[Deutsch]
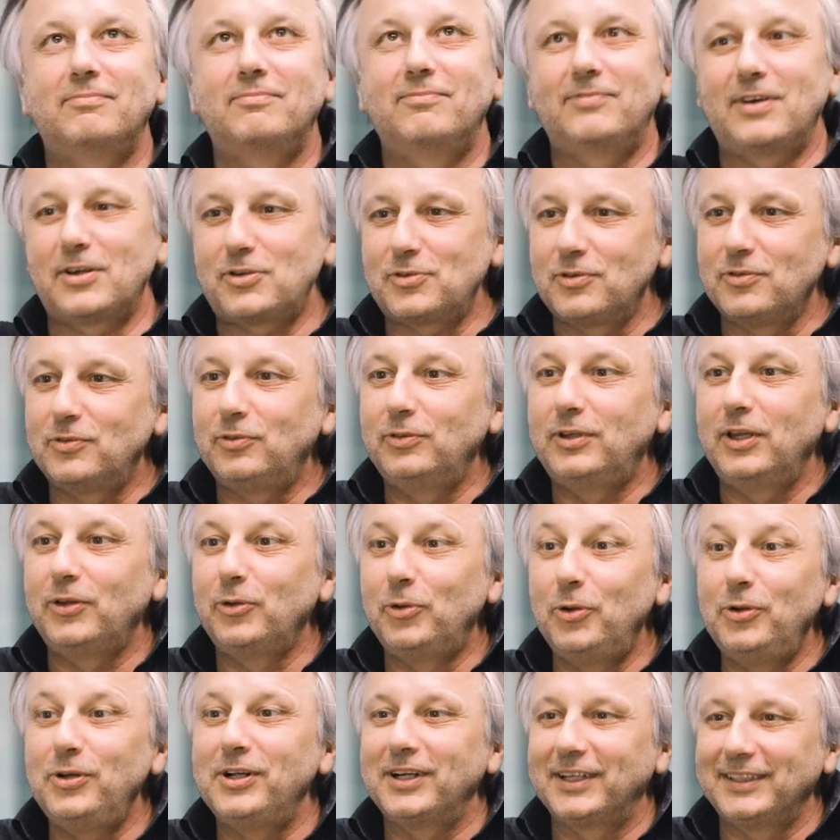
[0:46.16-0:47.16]
fast schon zu der
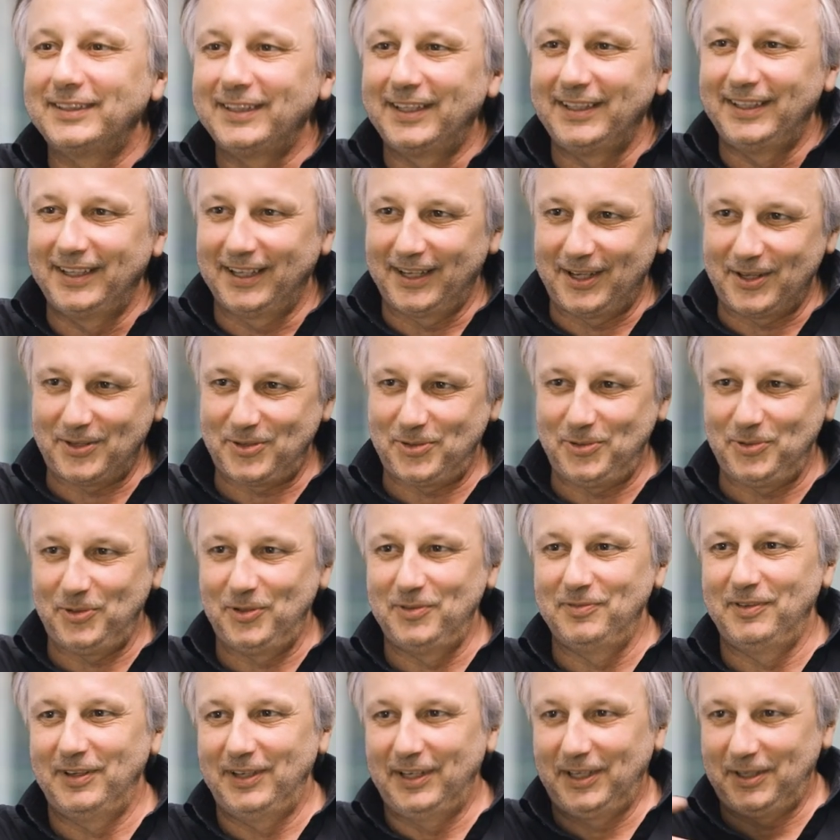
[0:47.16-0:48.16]
jüngeren
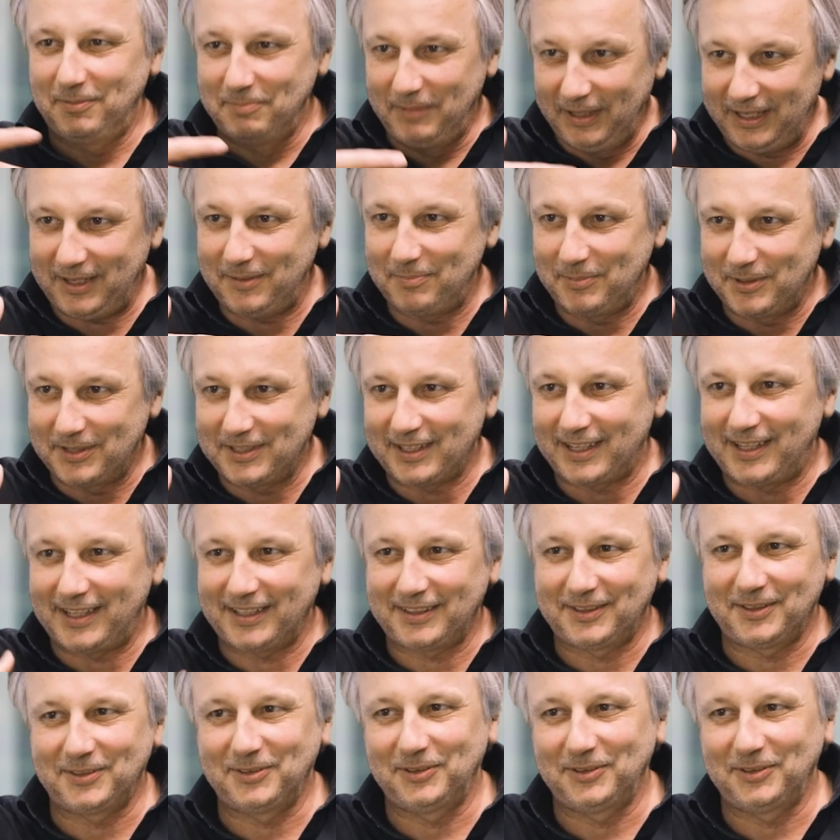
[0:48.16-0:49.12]
Generation, wenn ich mich betrachte